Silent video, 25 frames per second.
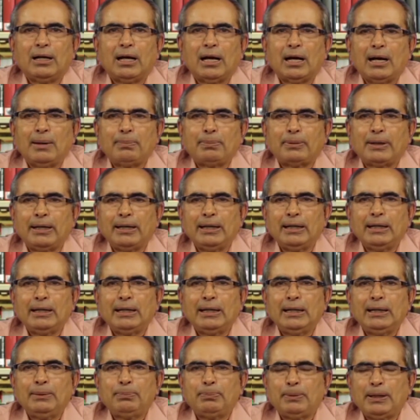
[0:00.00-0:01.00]
आप
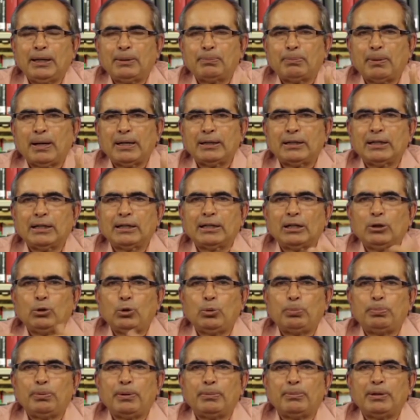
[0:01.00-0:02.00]
कहेंगे एक पाठक के
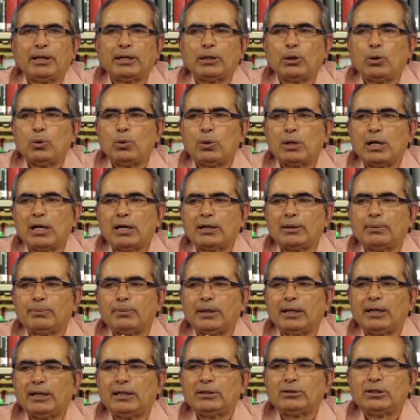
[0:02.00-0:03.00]
रूप में मैं कहूँगा कि
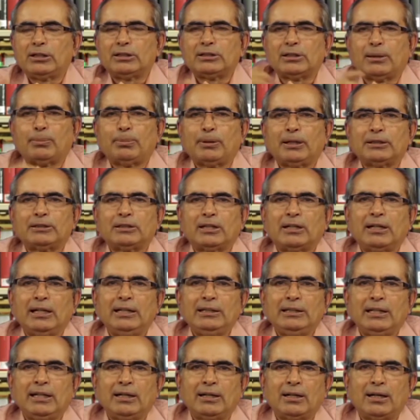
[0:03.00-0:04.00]
मैंने तो ऐसा पात्र
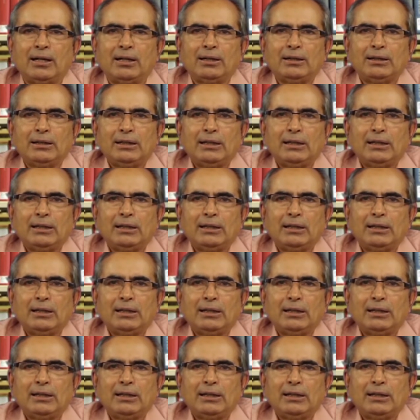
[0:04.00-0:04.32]
नहीं देखा